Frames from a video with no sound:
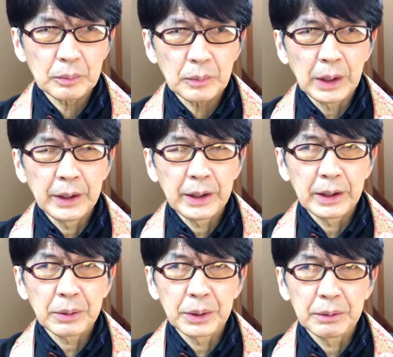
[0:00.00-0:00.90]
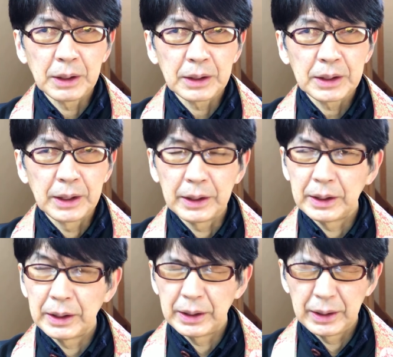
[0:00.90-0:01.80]
えー、これは、
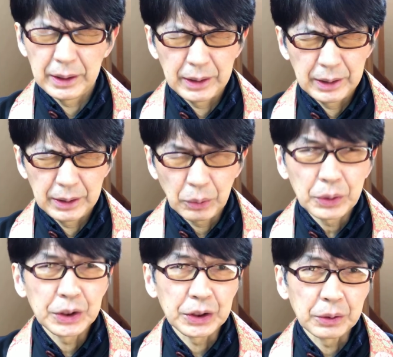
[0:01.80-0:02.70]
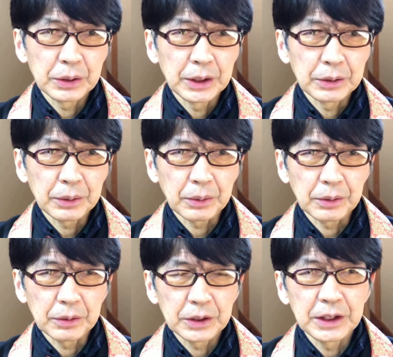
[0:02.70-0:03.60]
えー、本庄っていうとこ
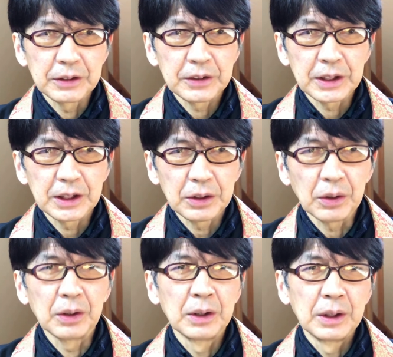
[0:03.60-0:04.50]
ろの親戚の、